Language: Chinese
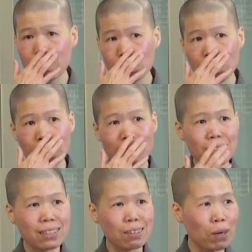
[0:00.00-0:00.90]
页，不好意
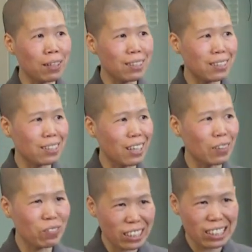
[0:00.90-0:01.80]
思，不好意思
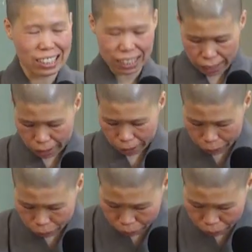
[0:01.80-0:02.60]
哈，第七页哈。